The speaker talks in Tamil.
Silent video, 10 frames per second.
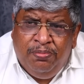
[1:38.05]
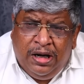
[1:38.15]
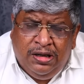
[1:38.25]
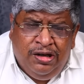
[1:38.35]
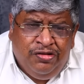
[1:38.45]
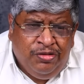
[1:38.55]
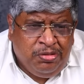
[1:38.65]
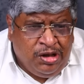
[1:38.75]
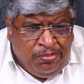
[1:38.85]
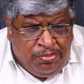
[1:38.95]

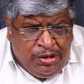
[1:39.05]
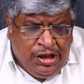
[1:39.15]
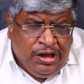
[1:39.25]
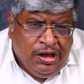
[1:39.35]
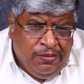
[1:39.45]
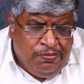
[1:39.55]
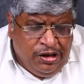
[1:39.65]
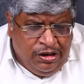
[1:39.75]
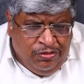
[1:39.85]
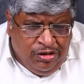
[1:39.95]
பார்ட்னர்ஷிப் கம்பெனி
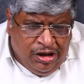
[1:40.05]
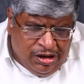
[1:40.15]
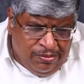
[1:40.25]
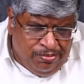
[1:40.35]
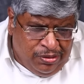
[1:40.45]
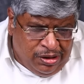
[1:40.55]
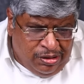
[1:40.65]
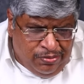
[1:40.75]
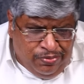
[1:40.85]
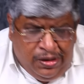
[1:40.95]
அப்படின்னு ஒன்று ஆரம்பிப்பாங்க